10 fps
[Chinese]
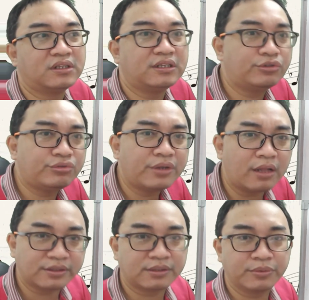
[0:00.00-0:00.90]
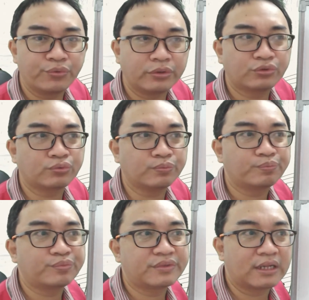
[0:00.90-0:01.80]
你需要什么元素，
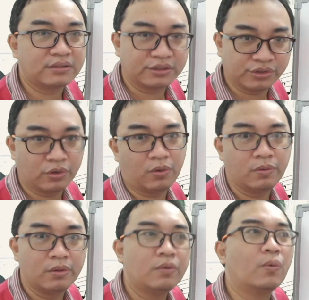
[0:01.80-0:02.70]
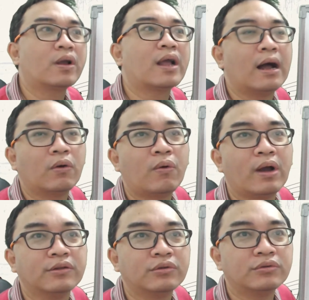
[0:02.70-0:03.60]
在这时候我赶快